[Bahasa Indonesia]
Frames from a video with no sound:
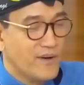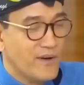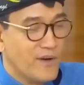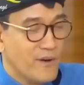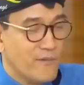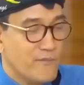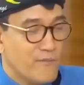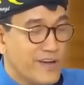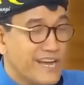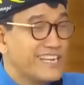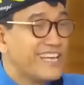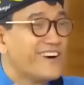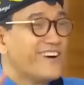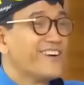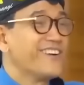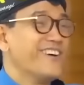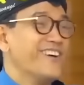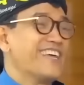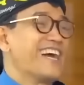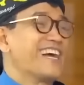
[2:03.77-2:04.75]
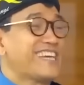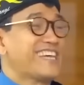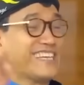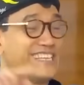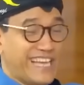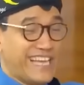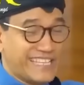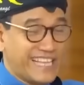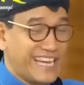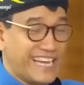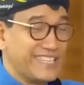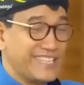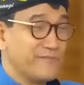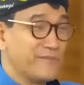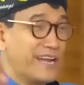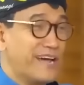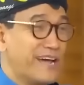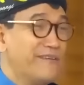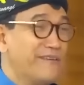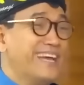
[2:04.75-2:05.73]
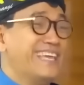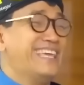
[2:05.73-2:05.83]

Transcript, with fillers: bukan yang Ono. yang saya nggak tega nyebut nama.